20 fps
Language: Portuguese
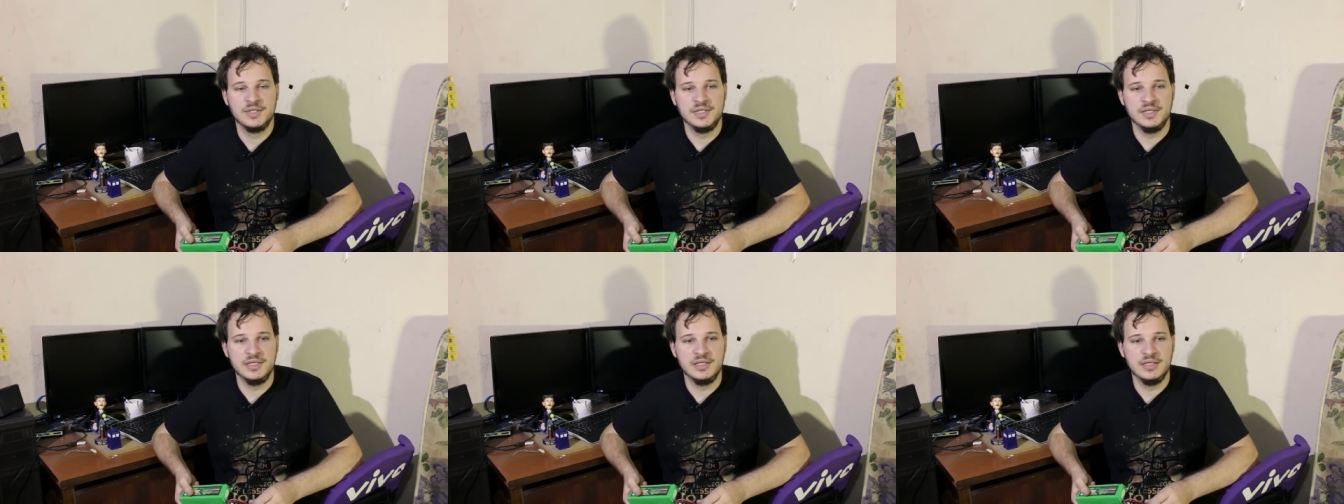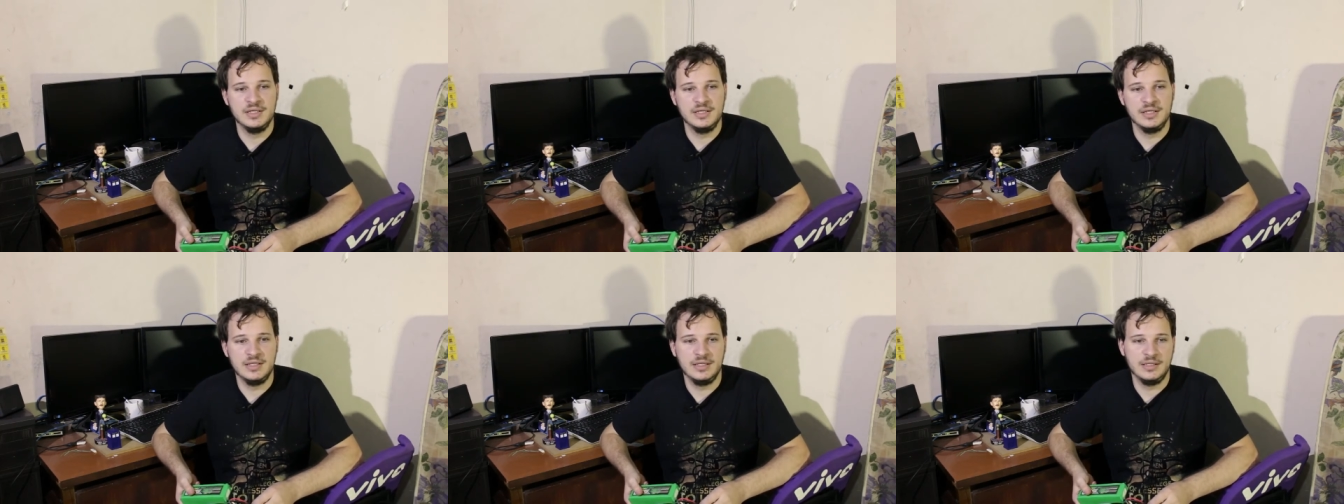
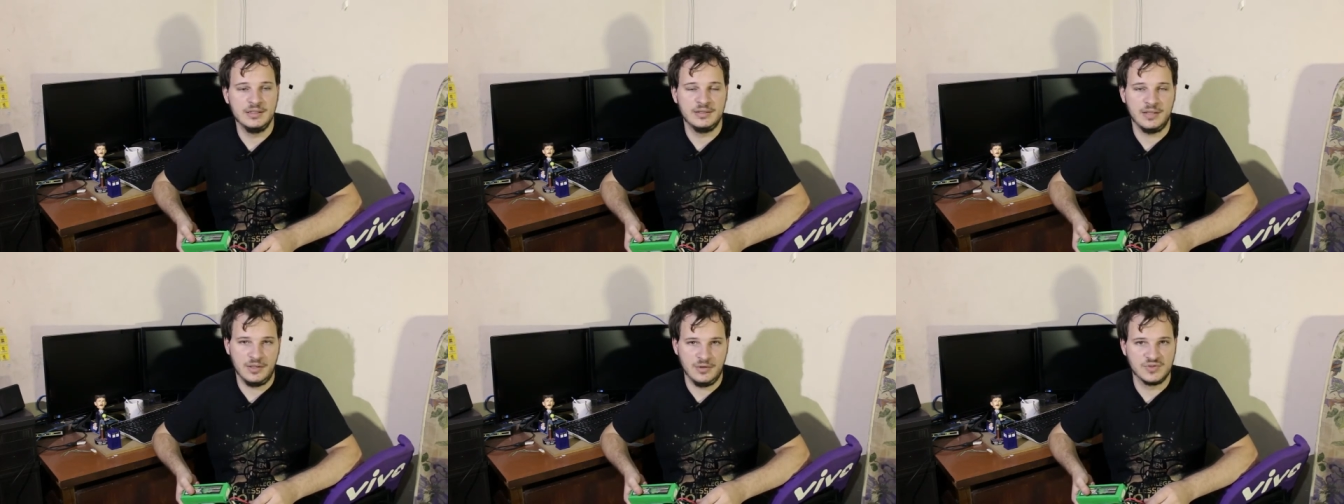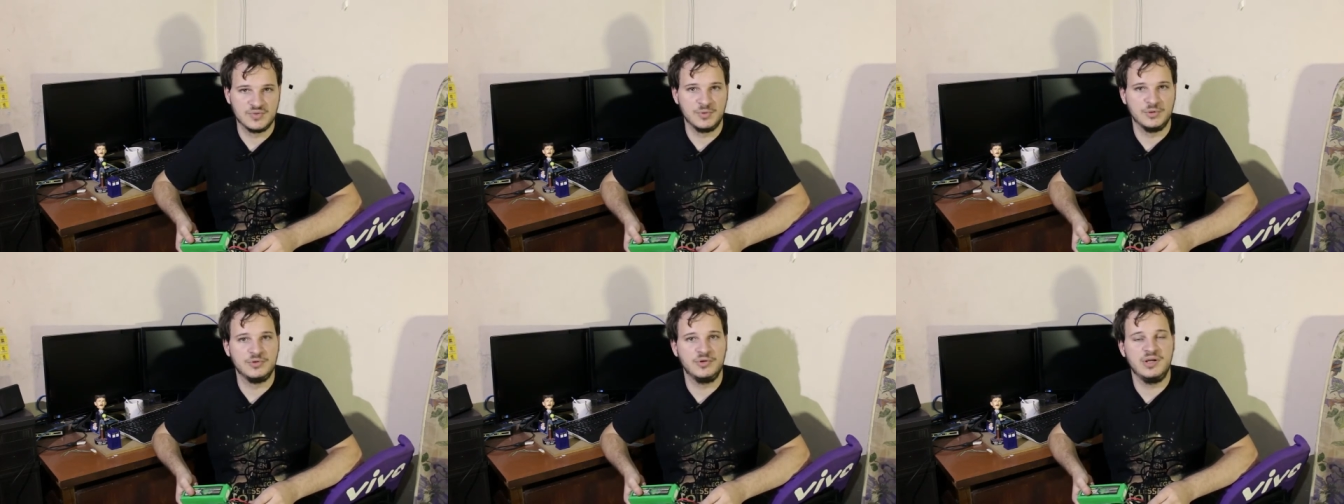e
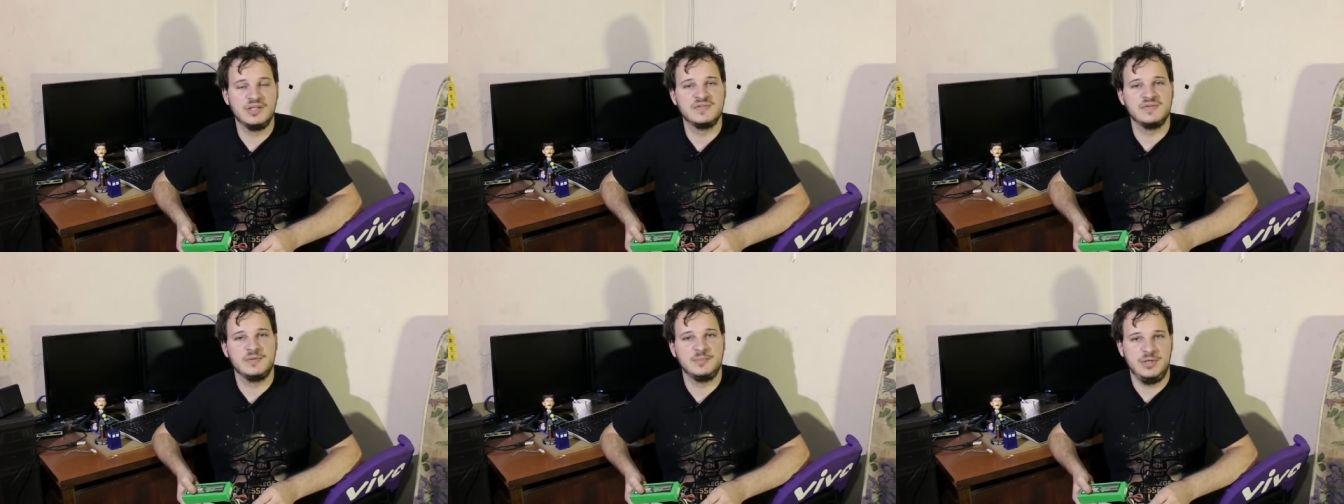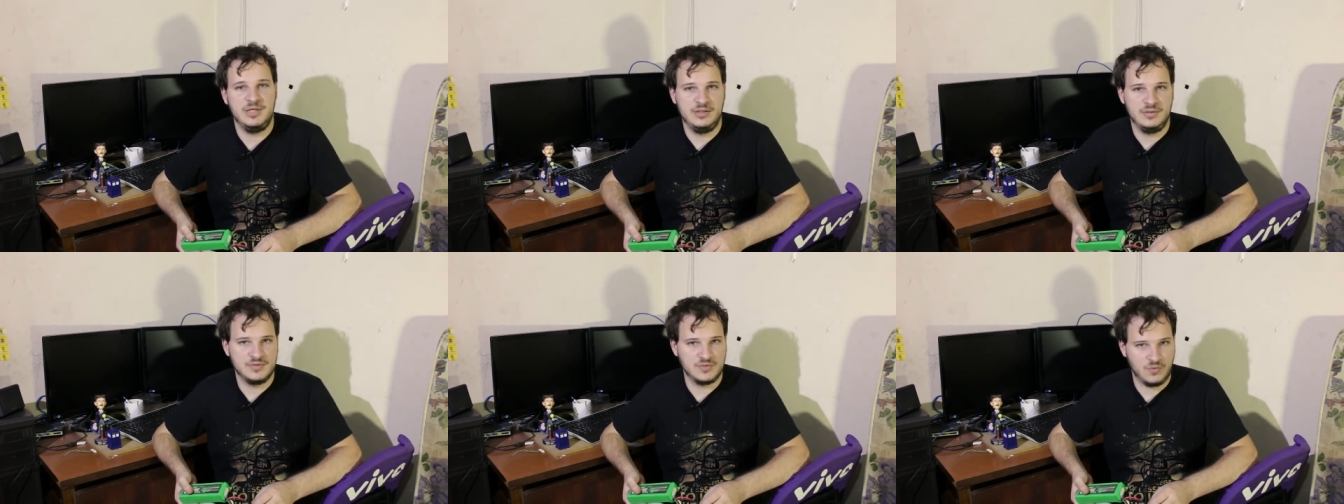tem os motores
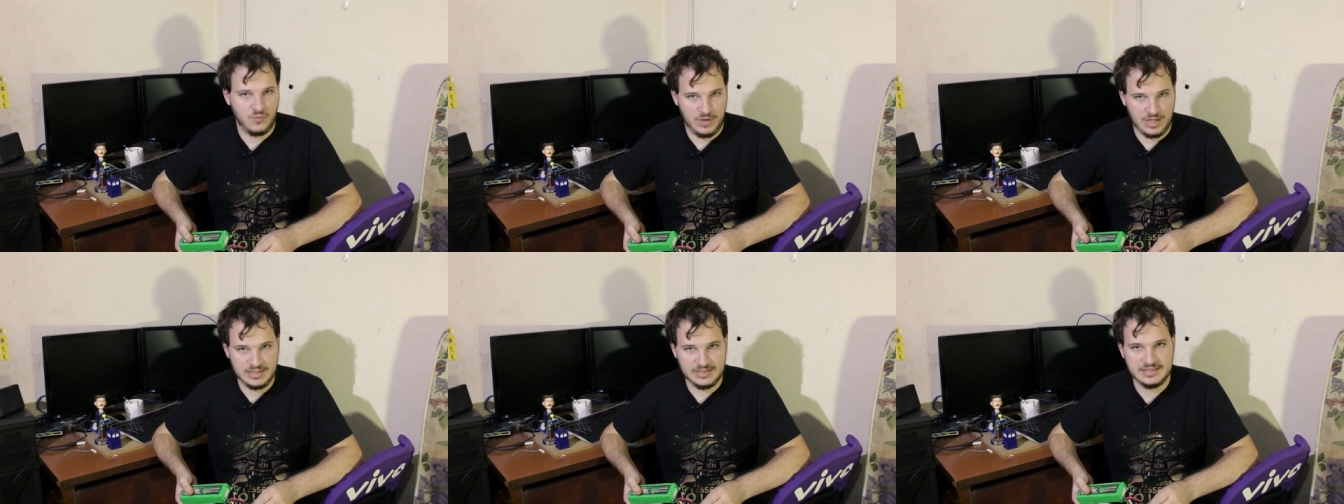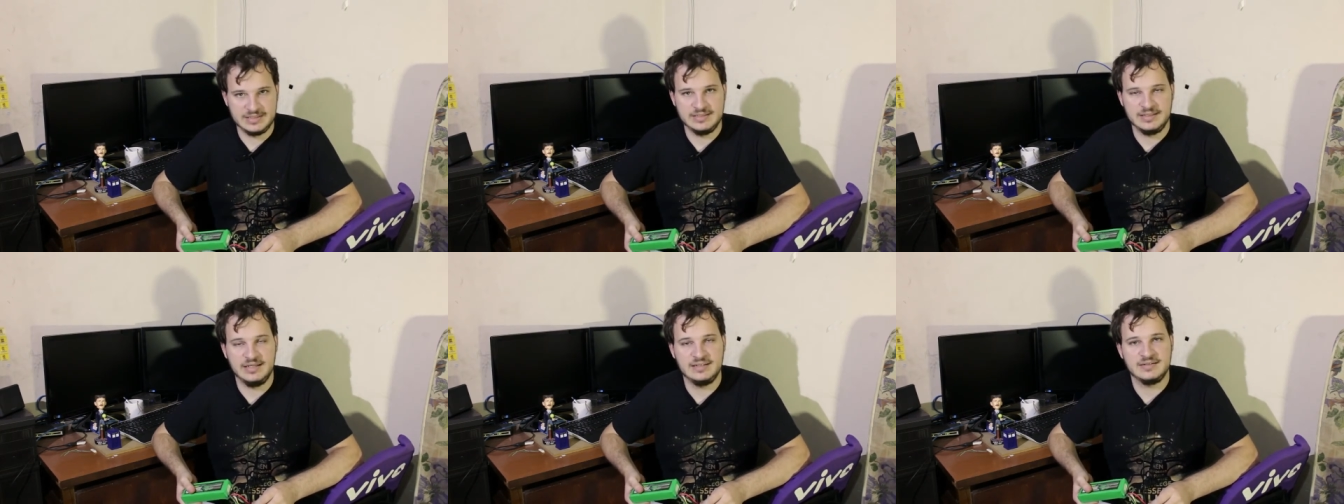vermelhos com
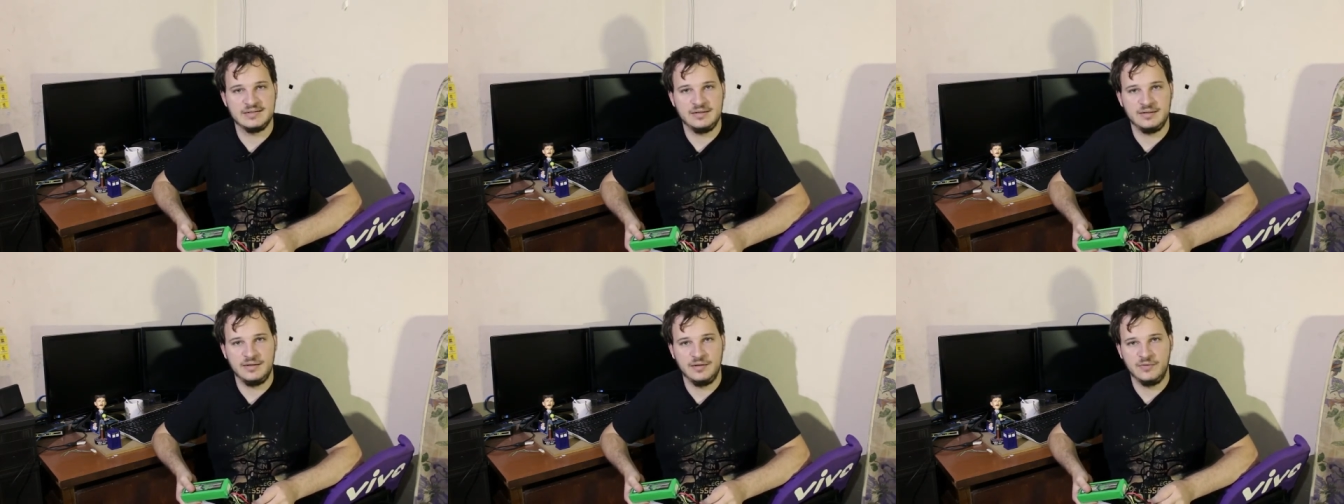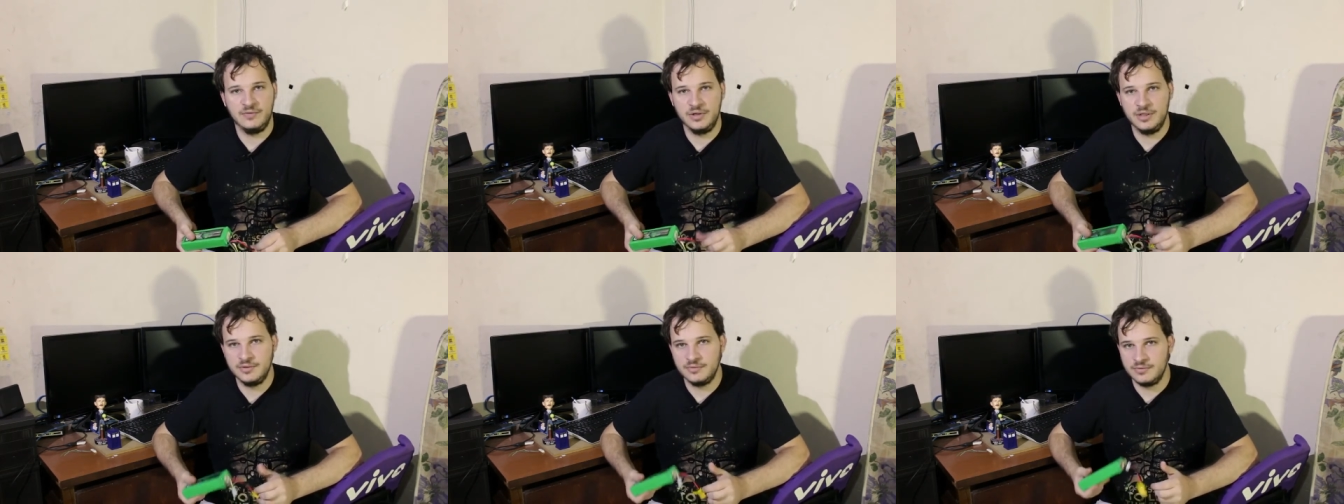hélices
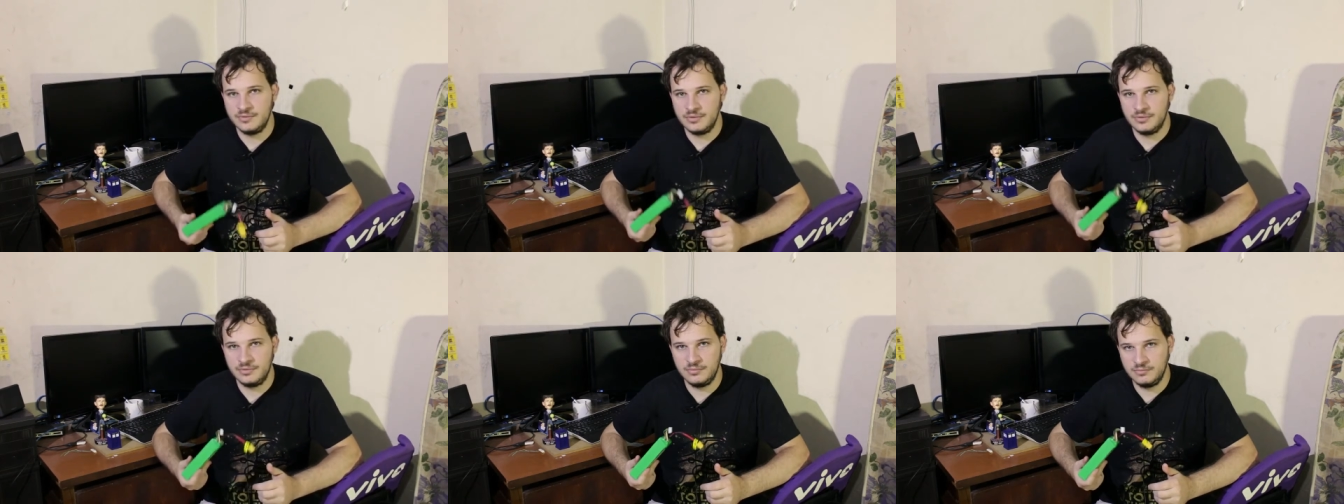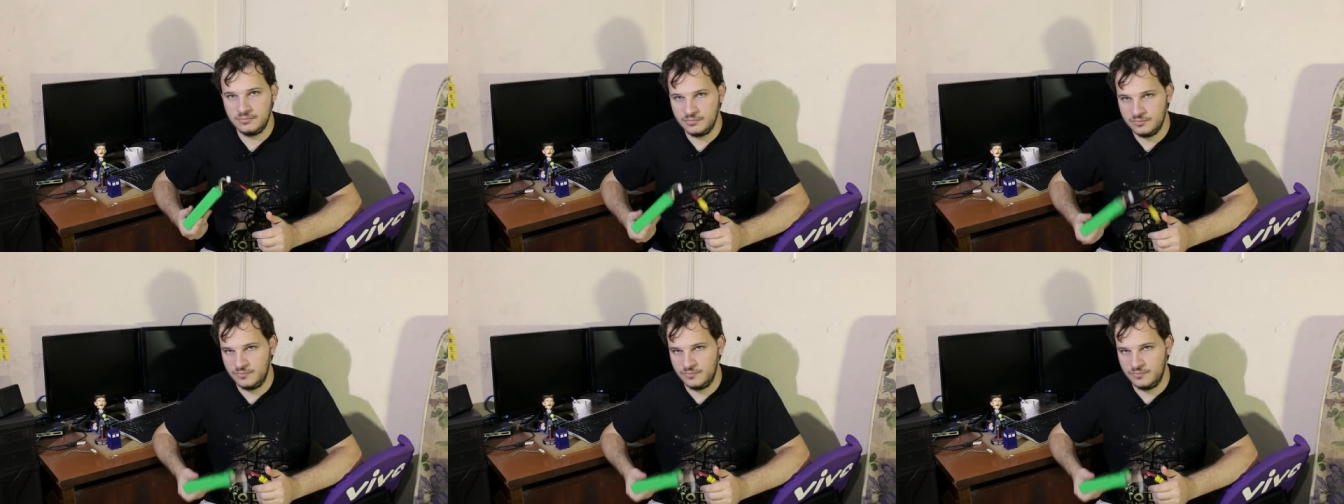1038,